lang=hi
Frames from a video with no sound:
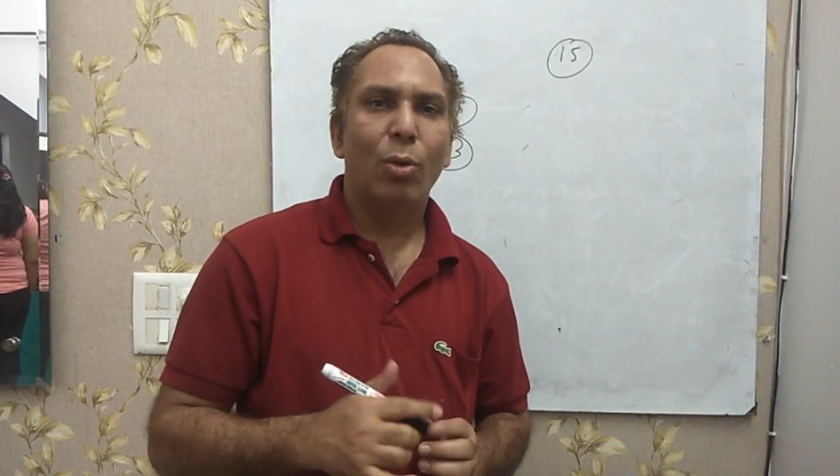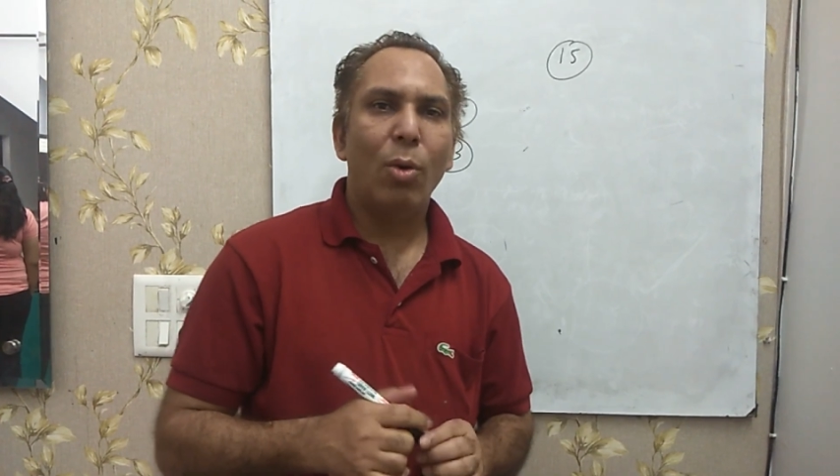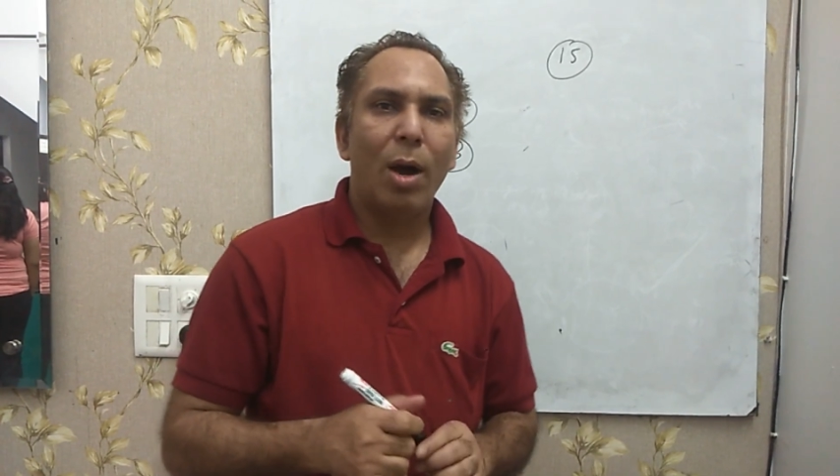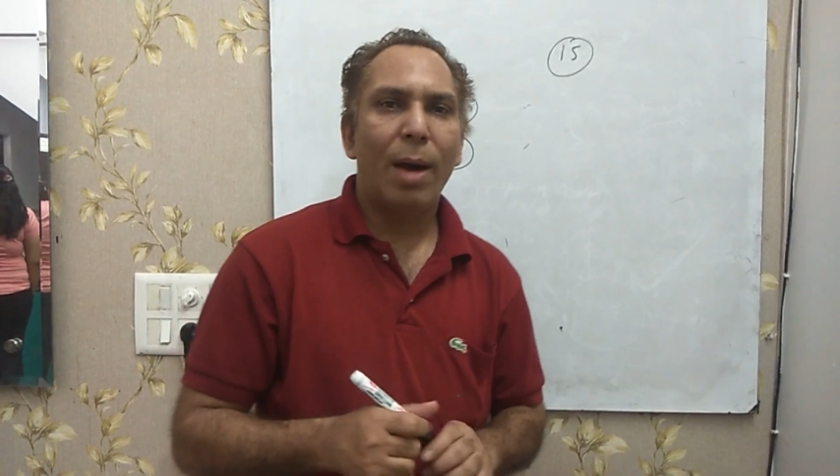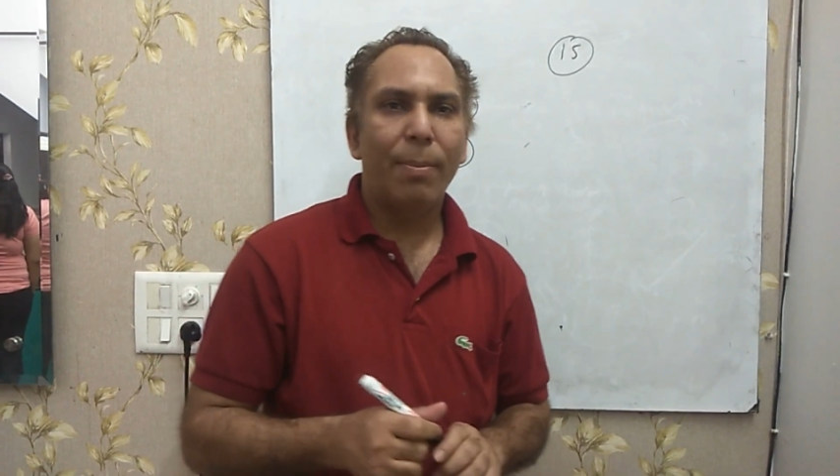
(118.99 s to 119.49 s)

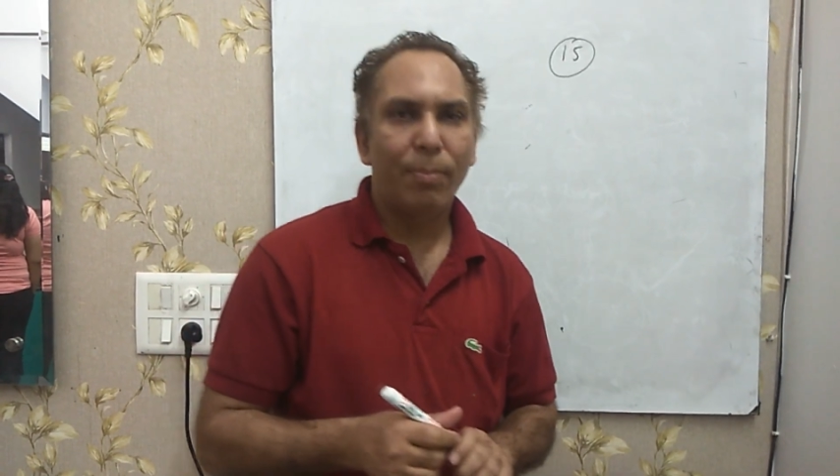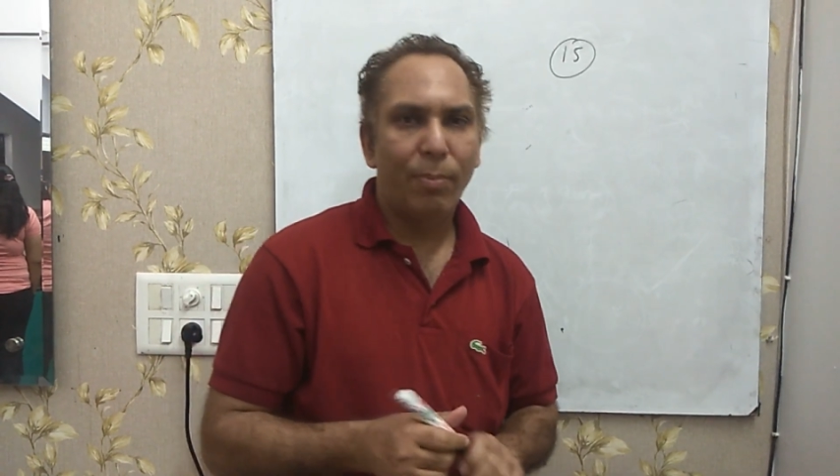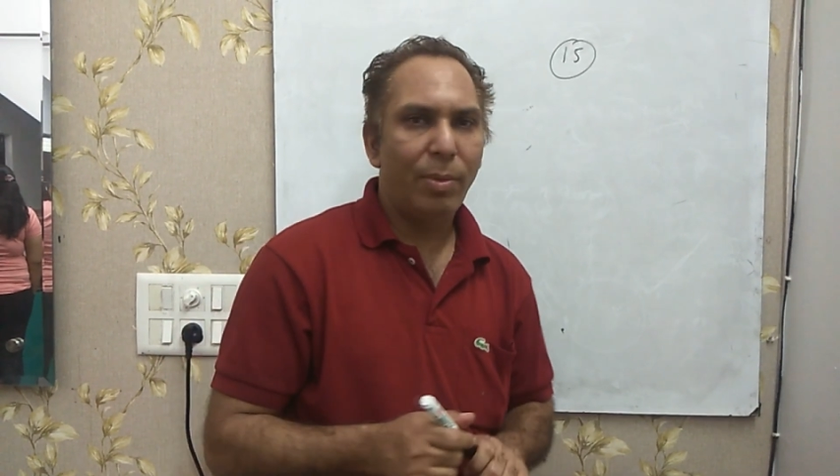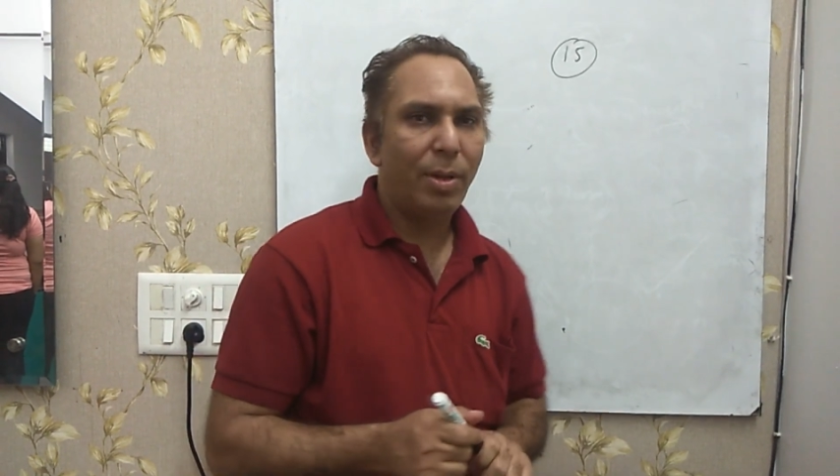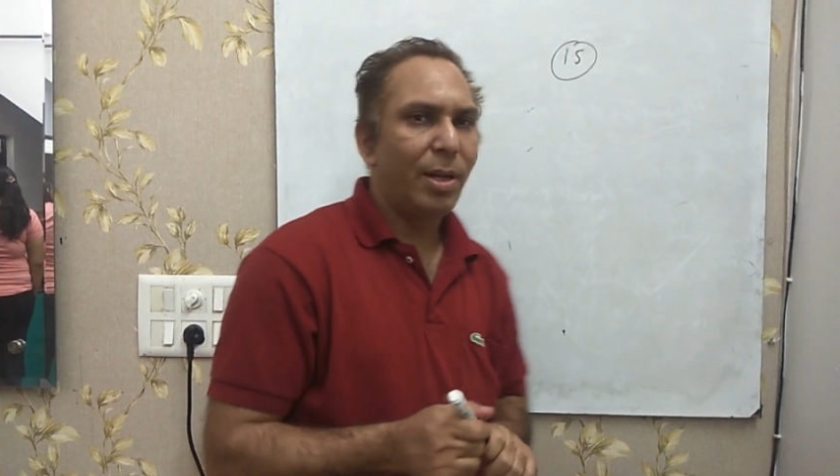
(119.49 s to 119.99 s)
तो
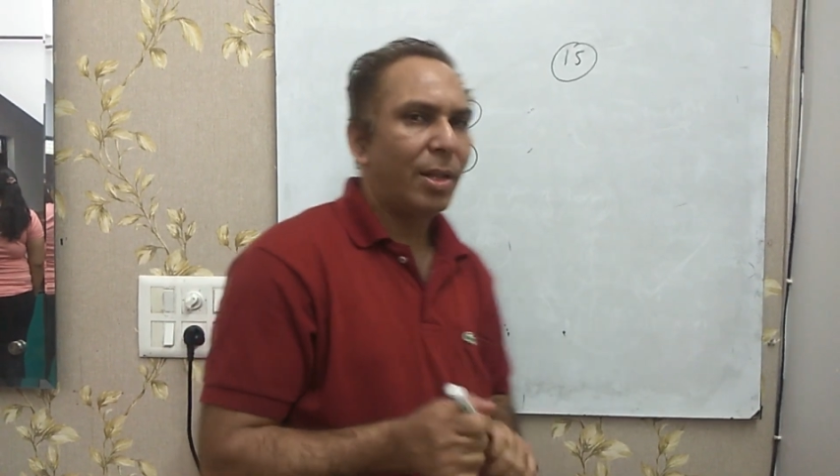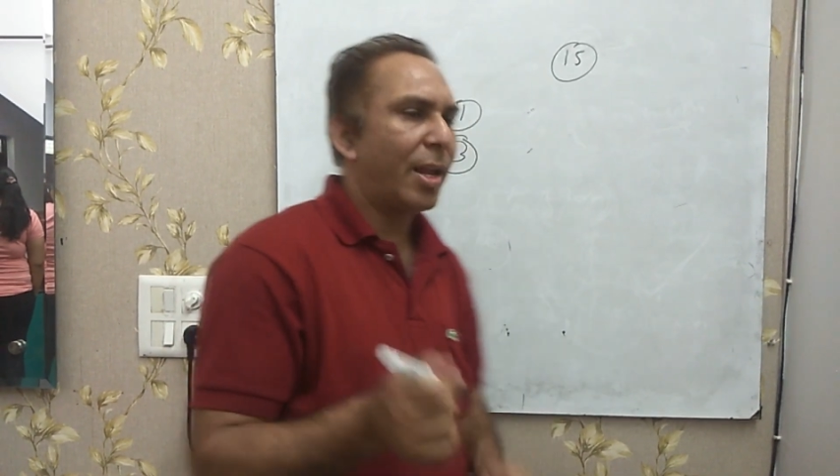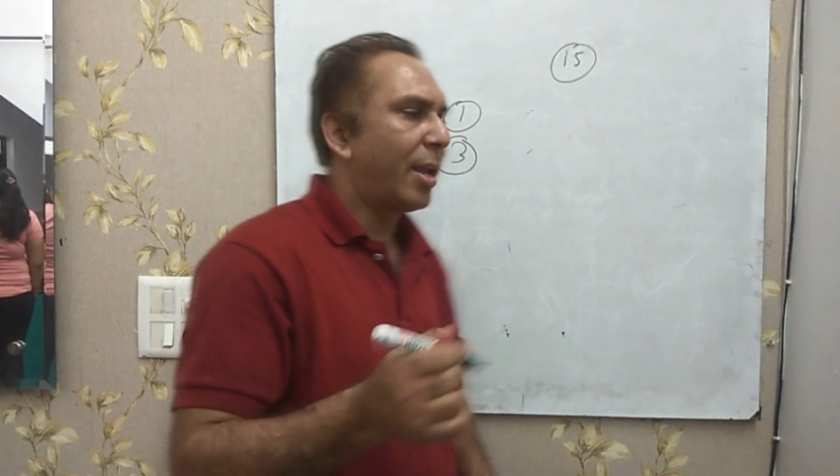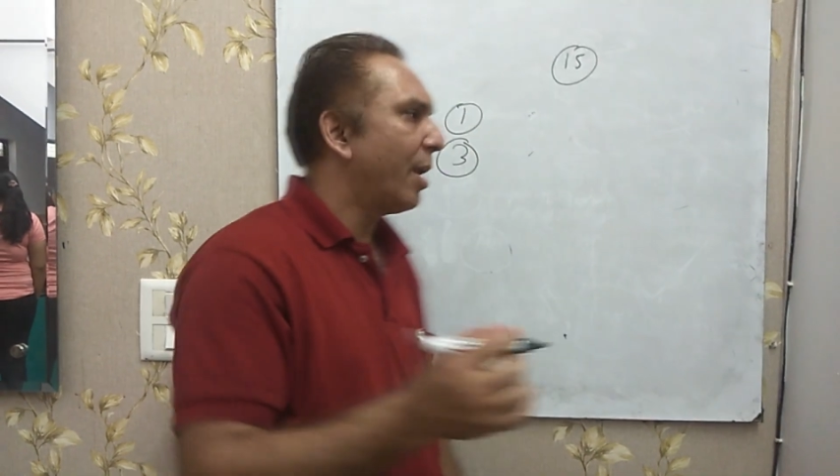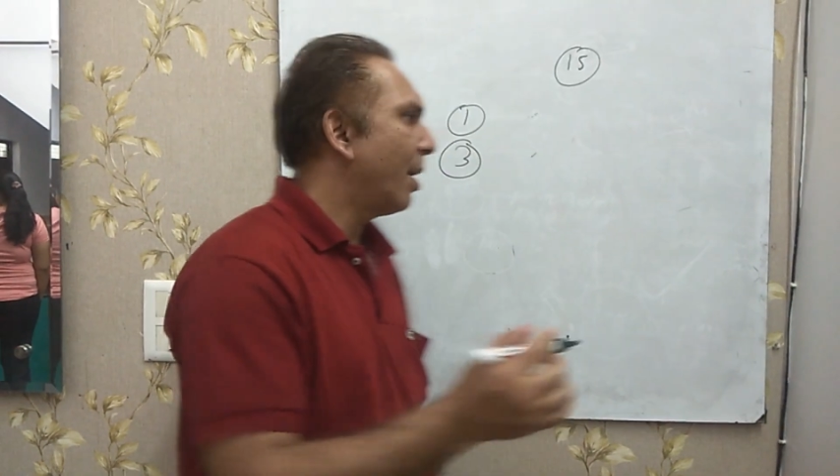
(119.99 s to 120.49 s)
आप
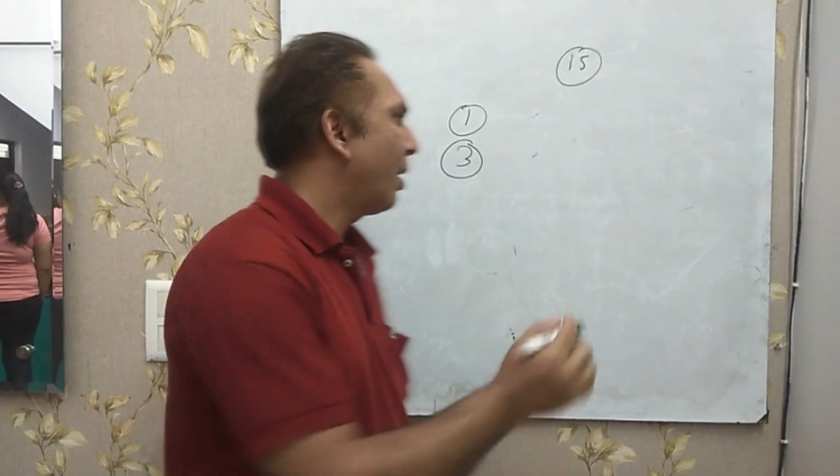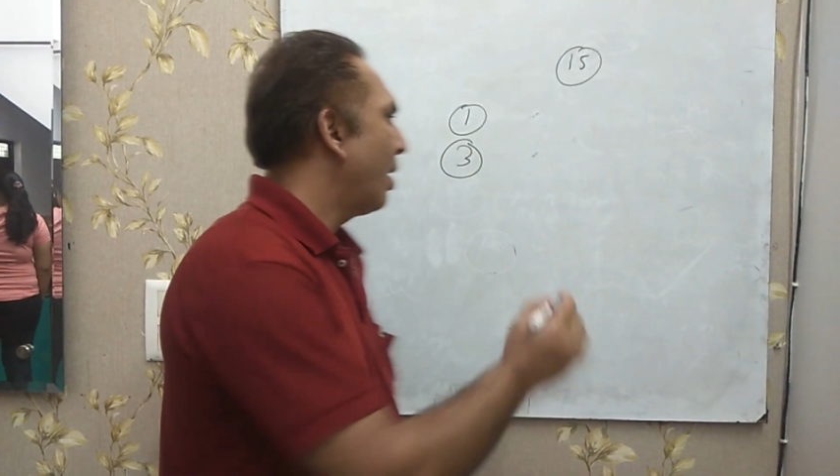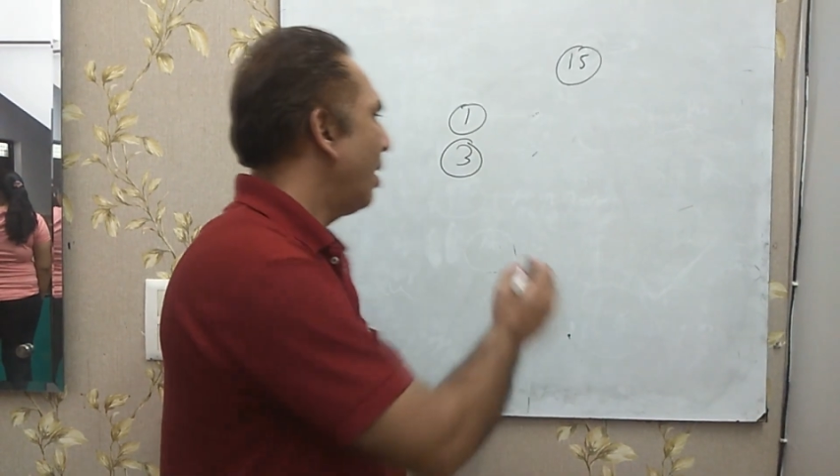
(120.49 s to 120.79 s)
देखेंगे